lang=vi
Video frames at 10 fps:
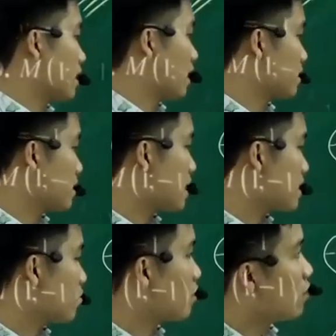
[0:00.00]
Thằng sát
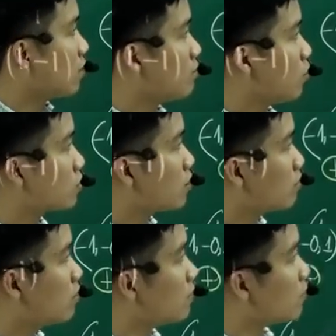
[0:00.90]
sau nó là 1
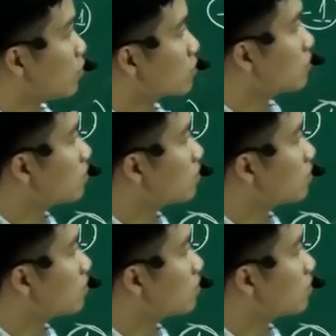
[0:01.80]
cộng 0,1.